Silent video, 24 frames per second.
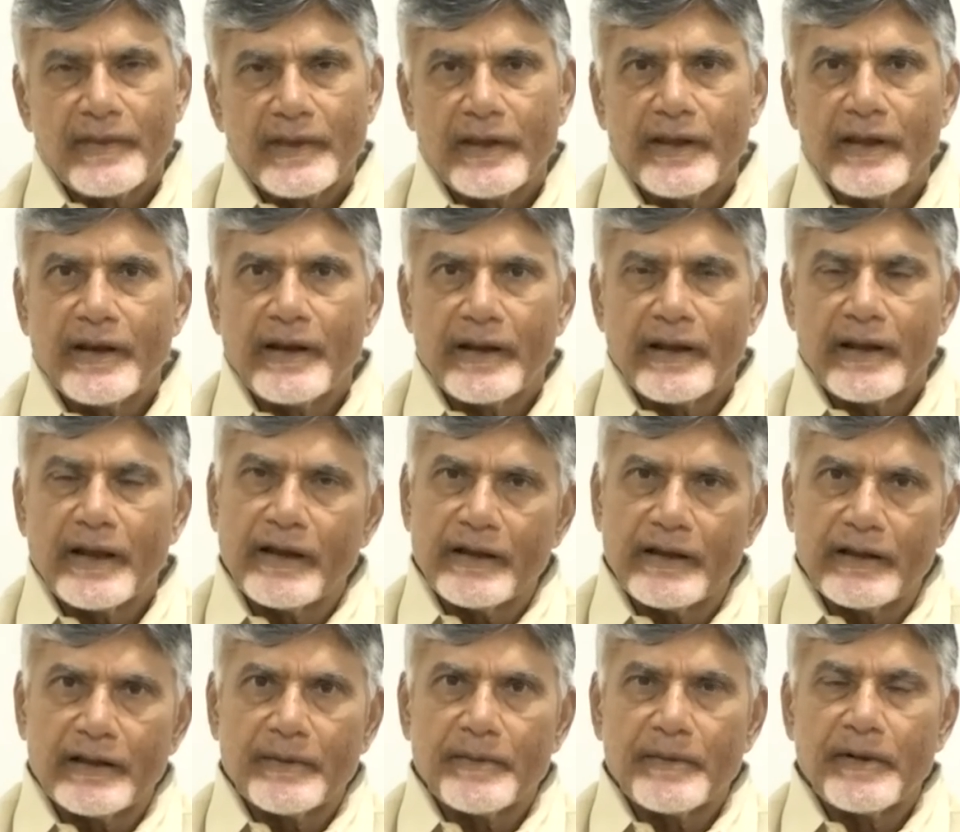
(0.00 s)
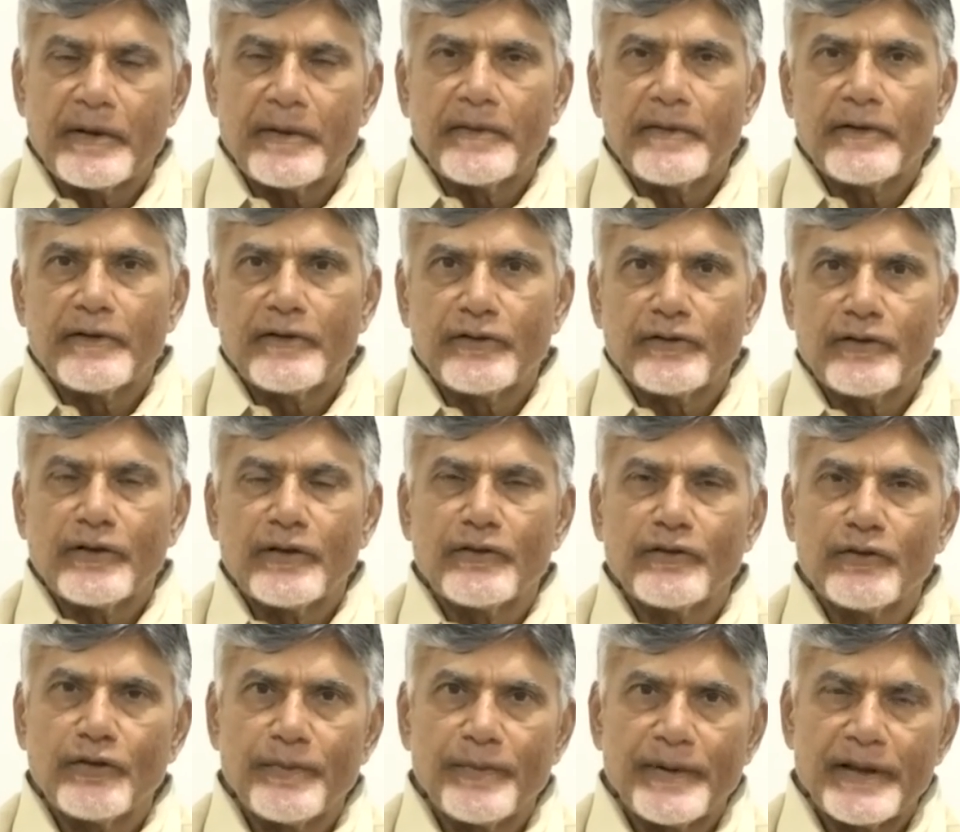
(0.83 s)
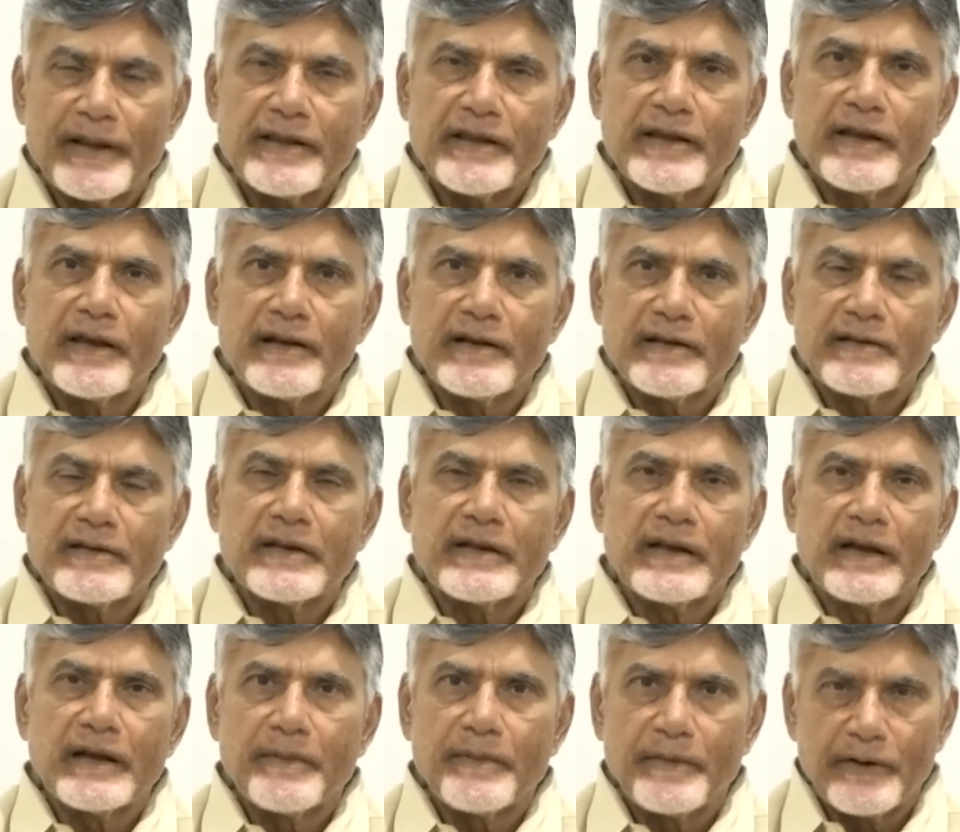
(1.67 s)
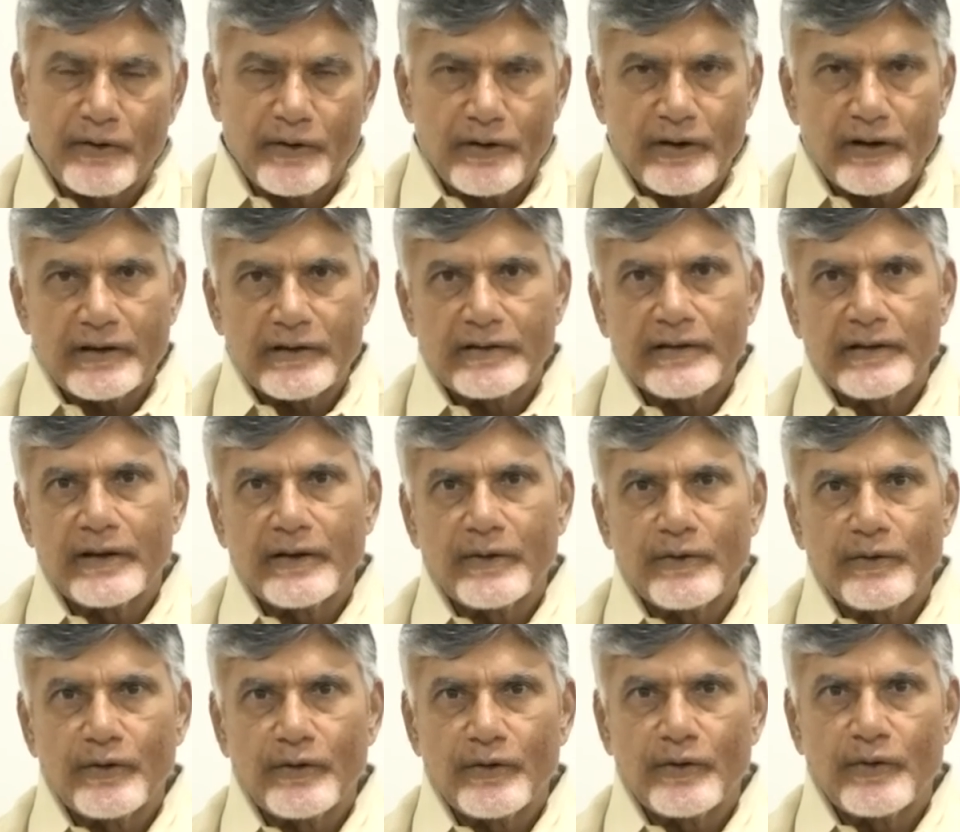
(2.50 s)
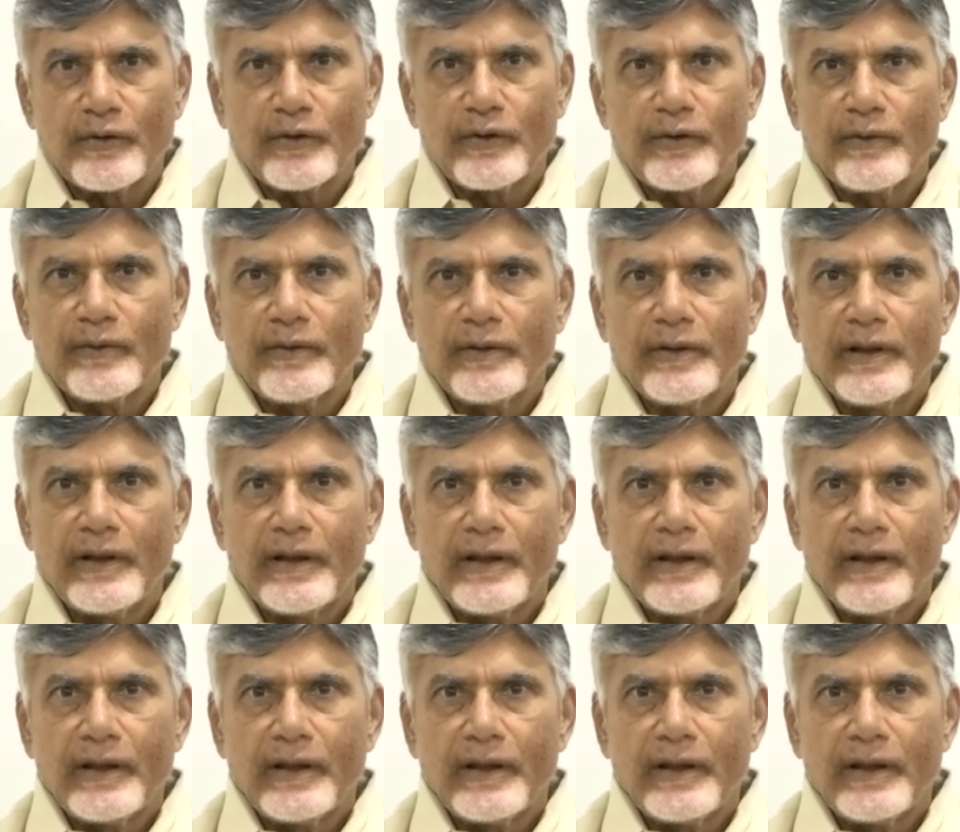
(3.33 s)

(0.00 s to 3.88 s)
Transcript: దీనికి అంకితమైన భావంతో అందరూ పనిచేయాల్సిందిగా మరొక్కసారి కోరుకుంటూ